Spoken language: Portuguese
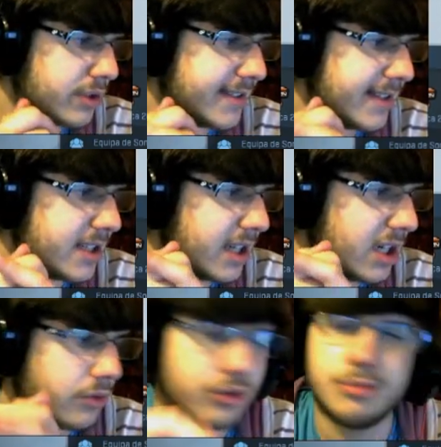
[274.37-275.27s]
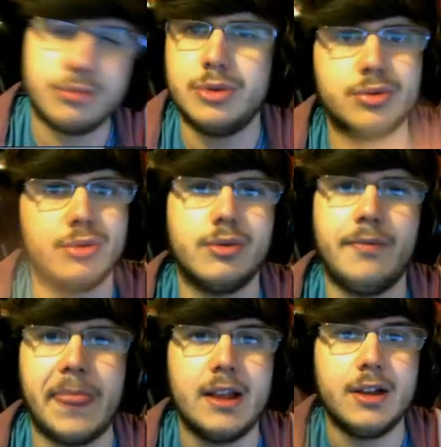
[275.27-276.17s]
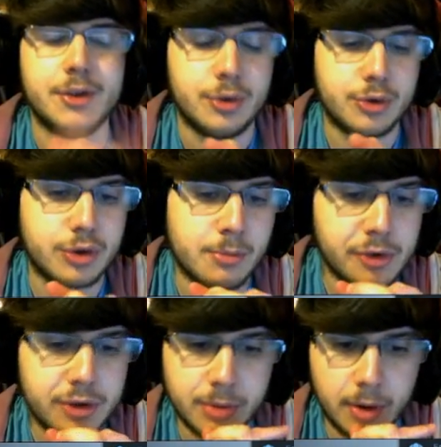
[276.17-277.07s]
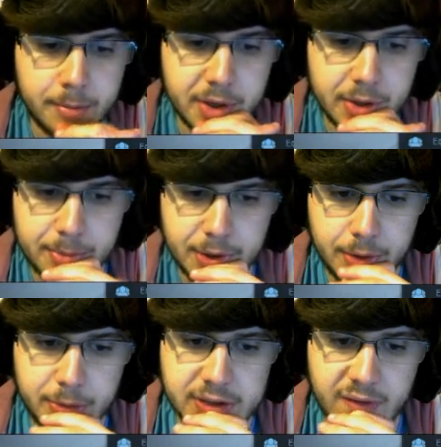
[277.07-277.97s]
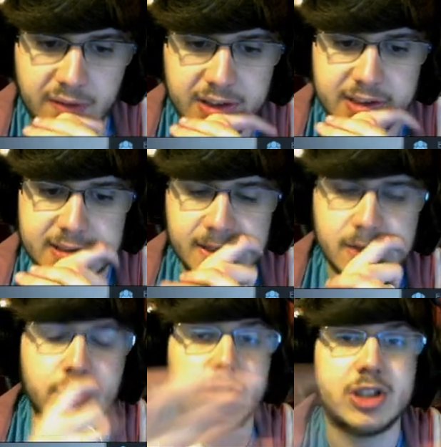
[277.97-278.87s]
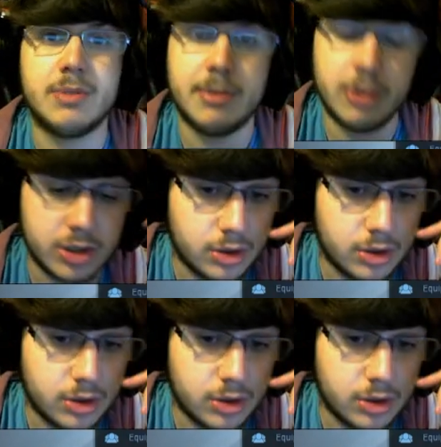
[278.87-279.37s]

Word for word: 16-6, foi um jogo muito... Um jogo muito bom para, para, para os NVS, o nosso maravilhoso